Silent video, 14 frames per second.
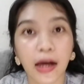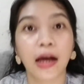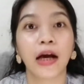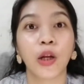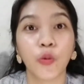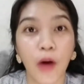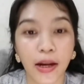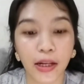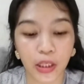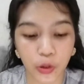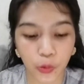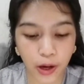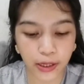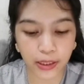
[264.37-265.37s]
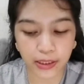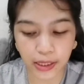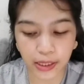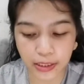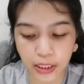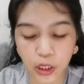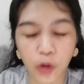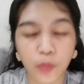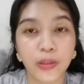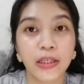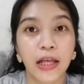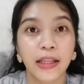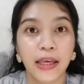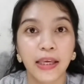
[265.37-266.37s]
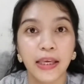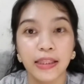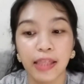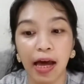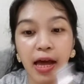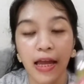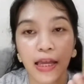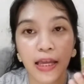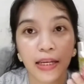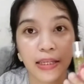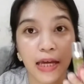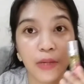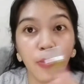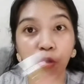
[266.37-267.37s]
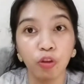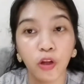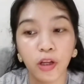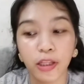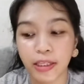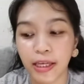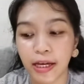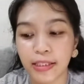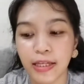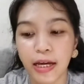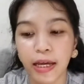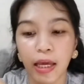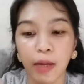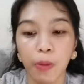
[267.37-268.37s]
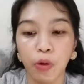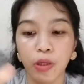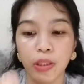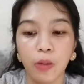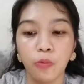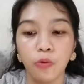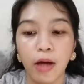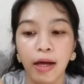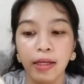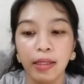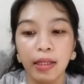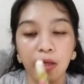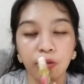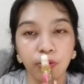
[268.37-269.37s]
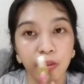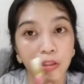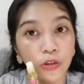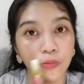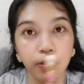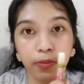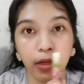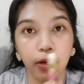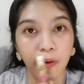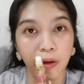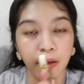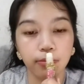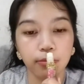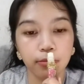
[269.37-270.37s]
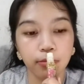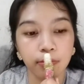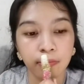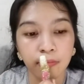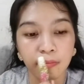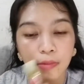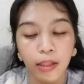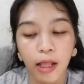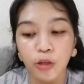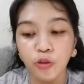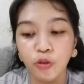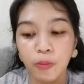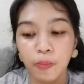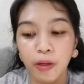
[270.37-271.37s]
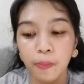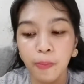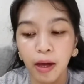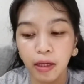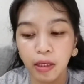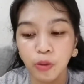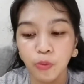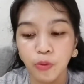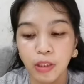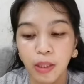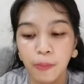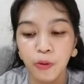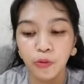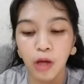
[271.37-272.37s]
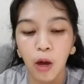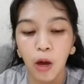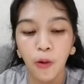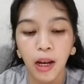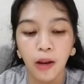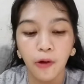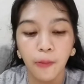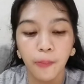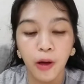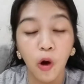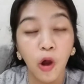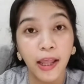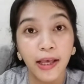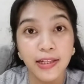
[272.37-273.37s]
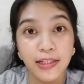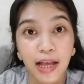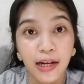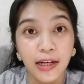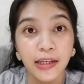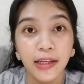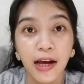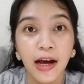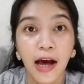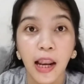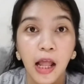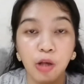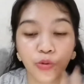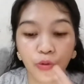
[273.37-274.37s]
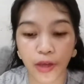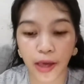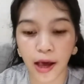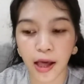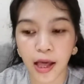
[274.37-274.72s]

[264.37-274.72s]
keluar gitu wanginya jadi kalau misalnya kita dari botol ini aja kayak baru kita buka gini langsung kecium sebenarnya wangi langsung semerbak gitu tapi untuk awal-awal pengolesan dia nggak langsung yang